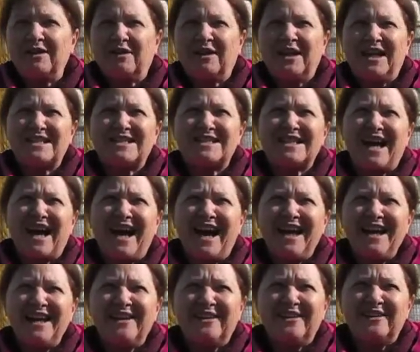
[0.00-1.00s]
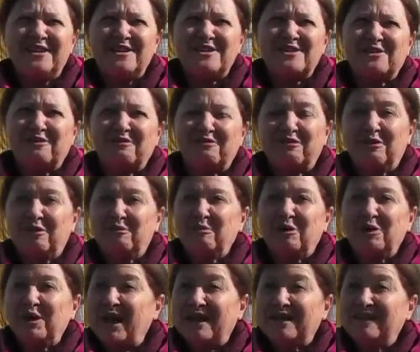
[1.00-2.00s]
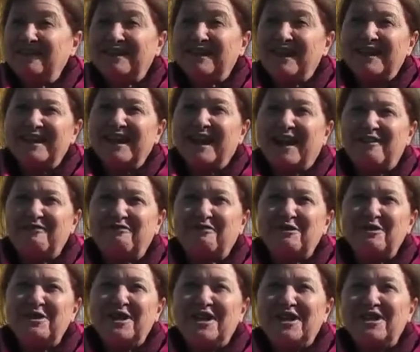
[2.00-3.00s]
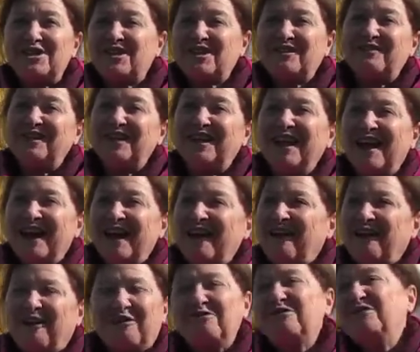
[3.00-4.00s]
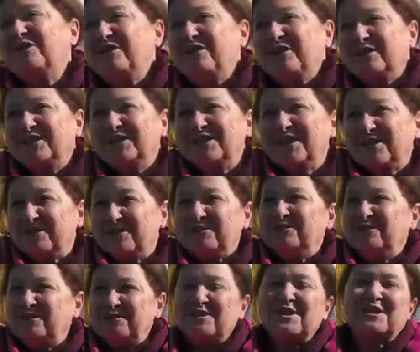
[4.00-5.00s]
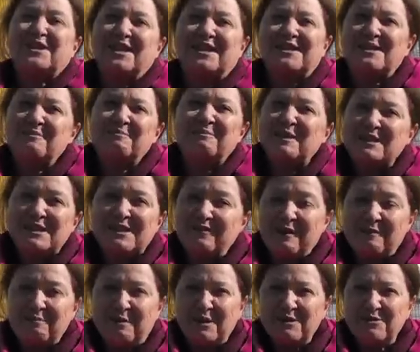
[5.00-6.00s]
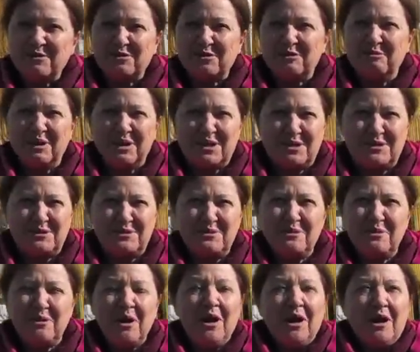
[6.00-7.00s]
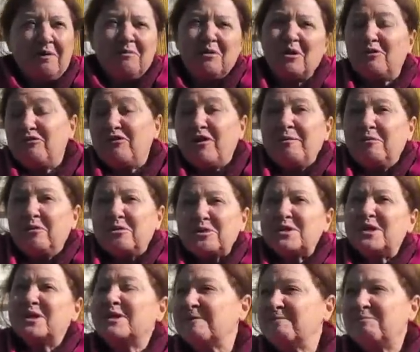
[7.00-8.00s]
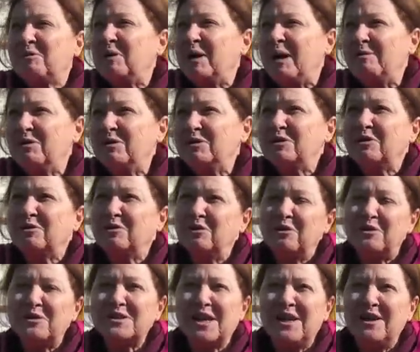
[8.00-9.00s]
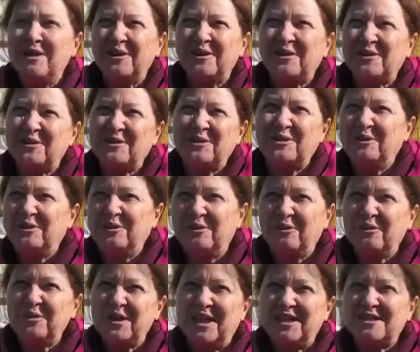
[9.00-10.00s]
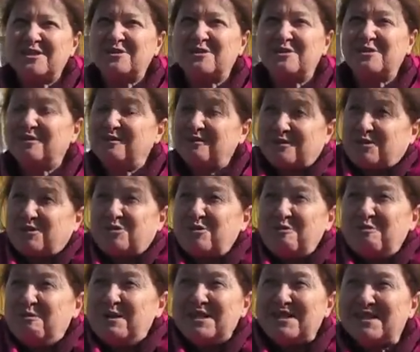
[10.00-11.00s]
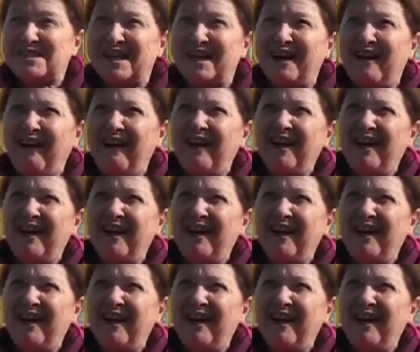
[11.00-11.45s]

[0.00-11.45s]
dans la salle. Les enfants me regardaient d'un air affolé. J'avais envie de leur dire non, non, vous inquiétez pas, ça va pas nous tomber dessus. Mais enfin bon, c'était pour la bonne cause. Alors on a subi ça